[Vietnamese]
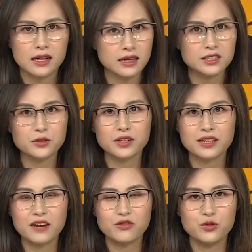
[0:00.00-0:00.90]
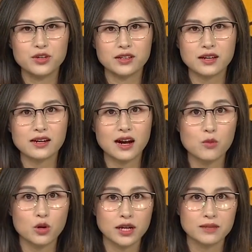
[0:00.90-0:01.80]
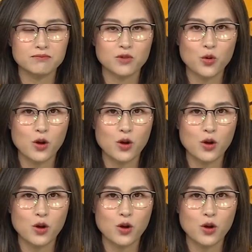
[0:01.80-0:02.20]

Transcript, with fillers: À, các siêu thị đã phủ nhận các cáo buộc này,